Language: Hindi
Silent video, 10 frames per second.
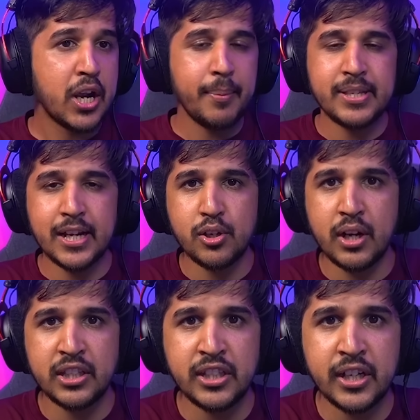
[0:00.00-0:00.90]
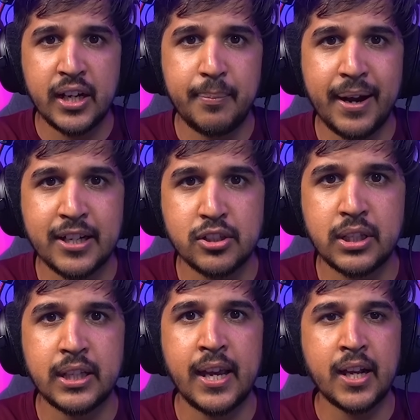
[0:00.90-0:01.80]
कभी जैक्सो का तीन दिन के लिए ब्लैकलिस्ट हो
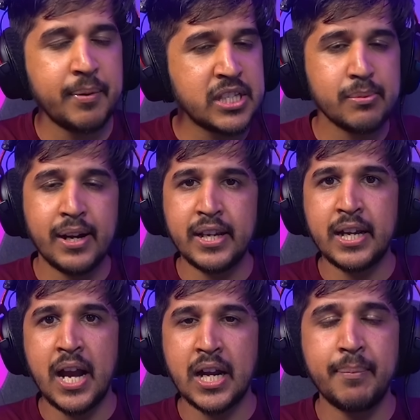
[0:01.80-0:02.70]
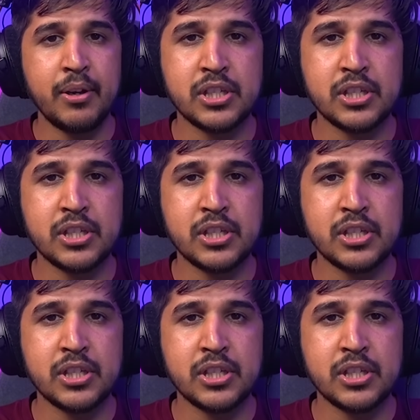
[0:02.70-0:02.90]
जाता है कभी स्मार्टी का कभी